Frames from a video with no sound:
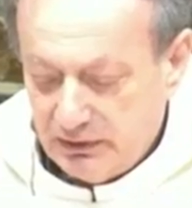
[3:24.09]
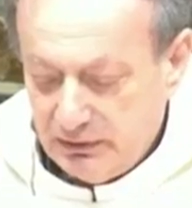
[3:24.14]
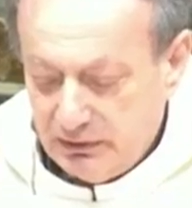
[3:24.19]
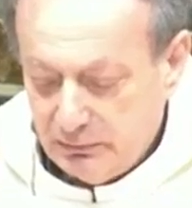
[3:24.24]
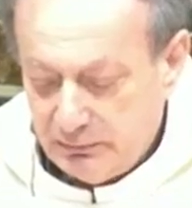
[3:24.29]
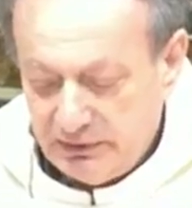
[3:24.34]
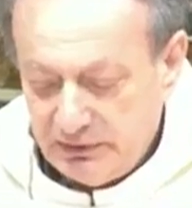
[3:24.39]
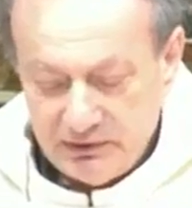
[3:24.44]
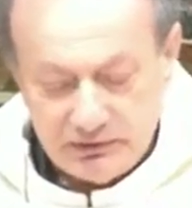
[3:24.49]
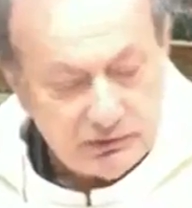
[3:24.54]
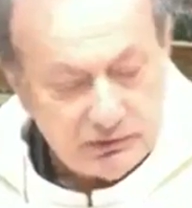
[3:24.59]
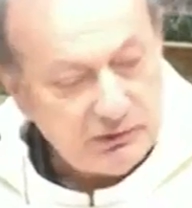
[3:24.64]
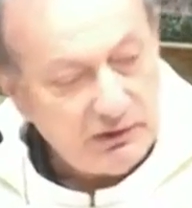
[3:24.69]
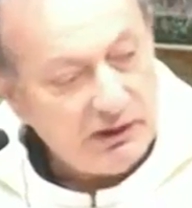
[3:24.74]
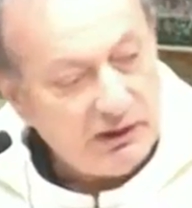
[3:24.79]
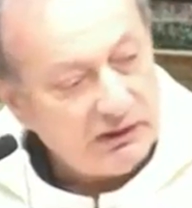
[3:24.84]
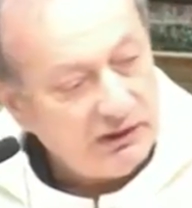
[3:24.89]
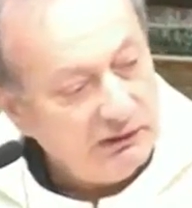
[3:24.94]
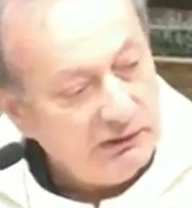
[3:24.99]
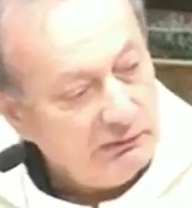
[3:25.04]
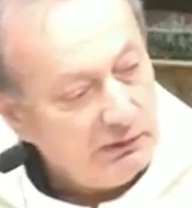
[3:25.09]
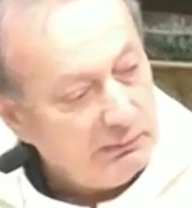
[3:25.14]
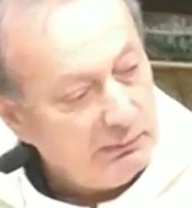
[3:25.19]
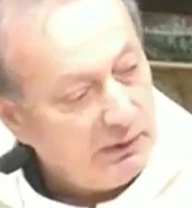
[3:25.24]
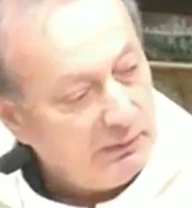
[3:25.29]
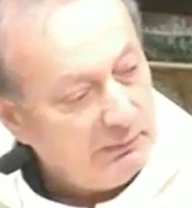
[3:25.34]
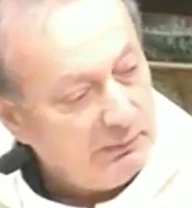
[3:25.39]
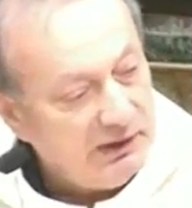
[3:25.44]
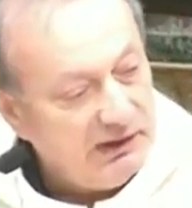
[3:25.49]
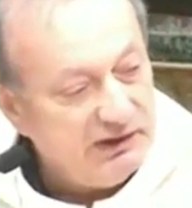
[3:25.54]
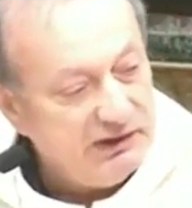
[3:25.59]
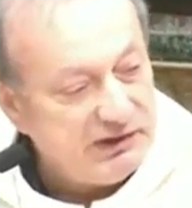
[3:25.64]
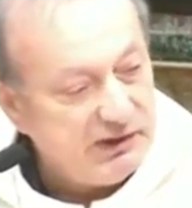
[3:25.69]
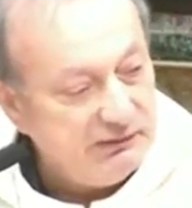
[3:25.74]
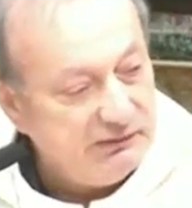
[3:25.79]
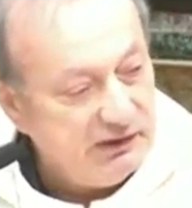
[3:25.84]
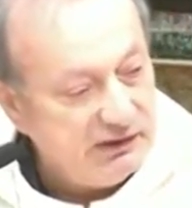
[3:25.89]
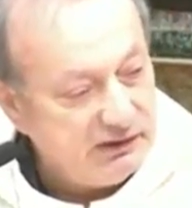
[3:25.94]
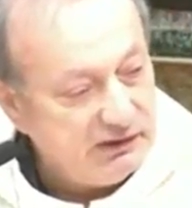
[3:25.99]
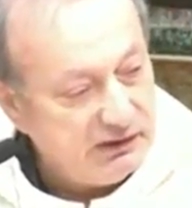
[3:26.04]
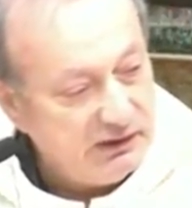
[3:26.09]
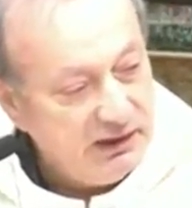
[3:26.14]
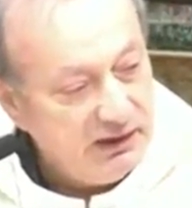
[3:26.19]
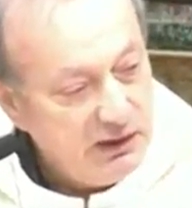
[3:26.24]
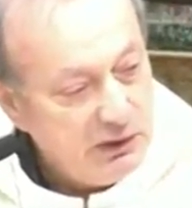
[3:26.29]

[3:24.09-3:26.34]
io penso che anche voi bambini se avete